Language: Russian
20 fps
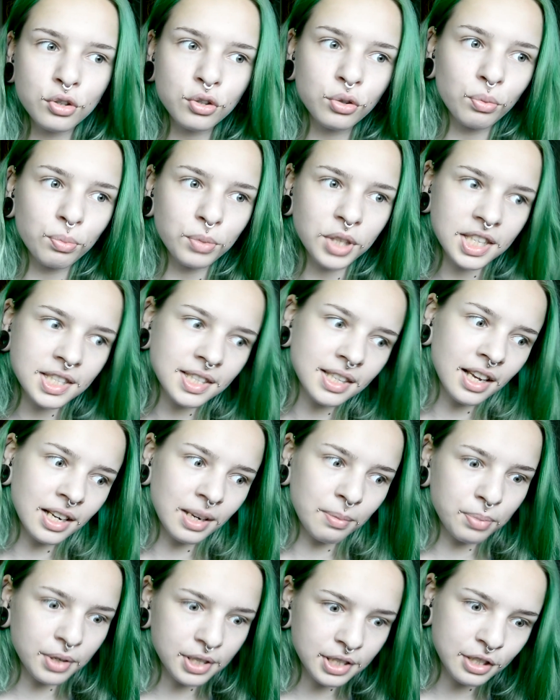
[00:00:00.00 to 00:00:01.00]
что у меня
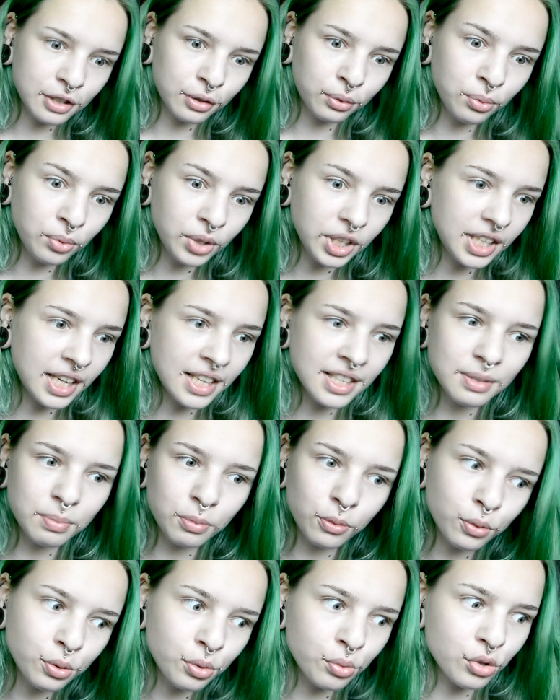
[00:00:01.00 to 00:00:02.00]
сняли персоту, и я не
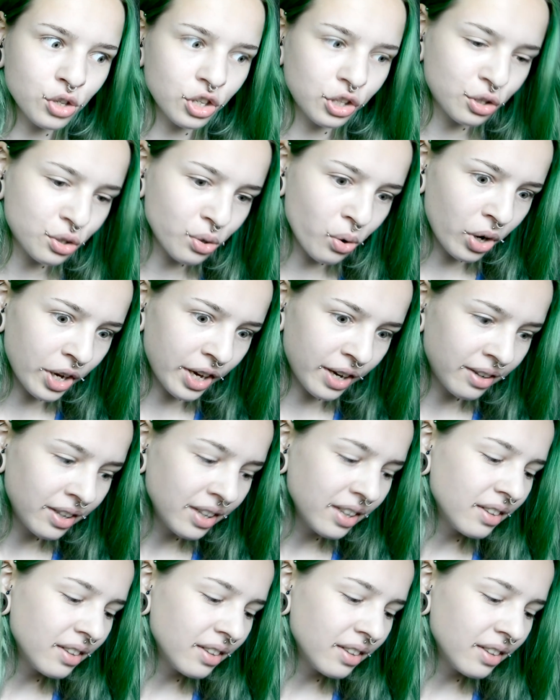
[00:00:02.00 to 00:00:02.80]
смогу слушать Цоя.